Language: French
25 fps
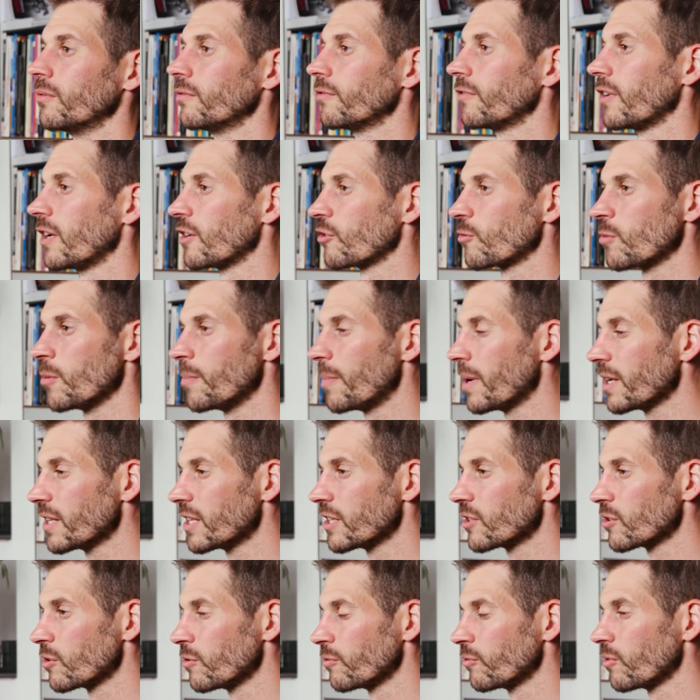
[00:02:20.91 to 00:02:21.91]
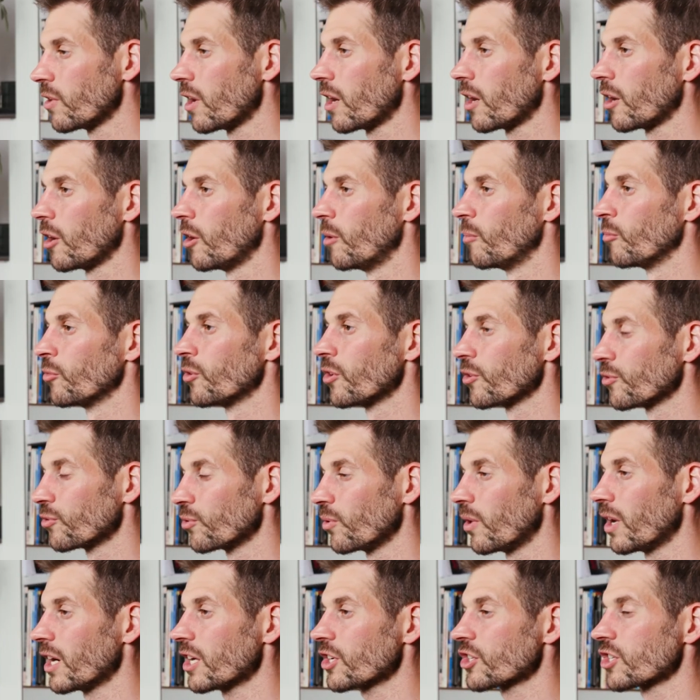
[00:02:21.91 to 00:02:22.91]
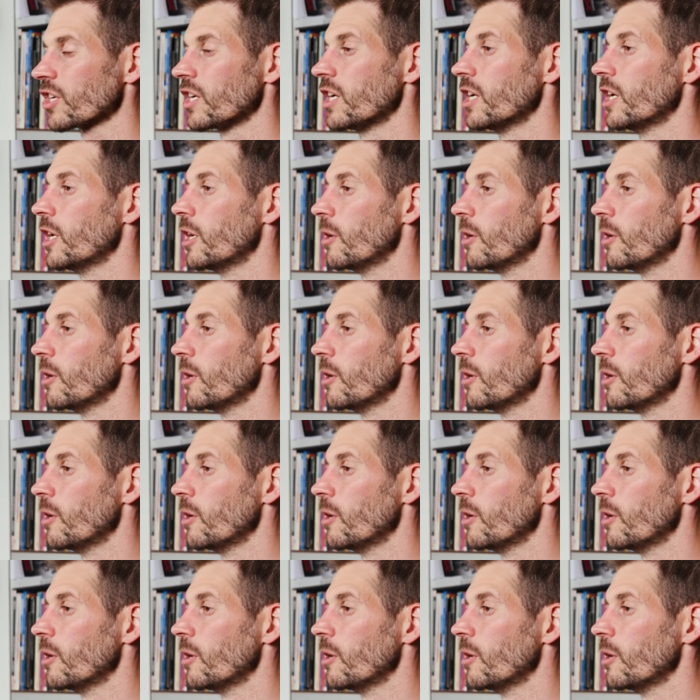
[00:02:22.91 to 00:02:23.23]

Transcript: Enfin je peux pas décevoir euh, mon entourage,